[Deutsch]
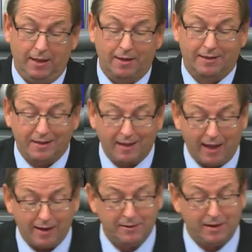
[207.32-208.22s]
Sie
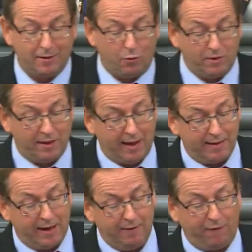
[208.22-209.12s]
tragen diesen
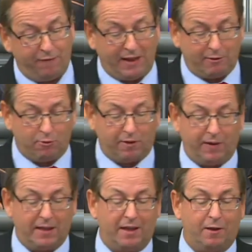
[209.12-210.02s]
unsäglichen
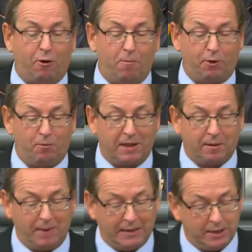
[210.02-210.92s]
verfassungswidrigen Kompromiss
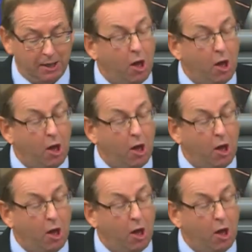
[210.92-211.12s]
mit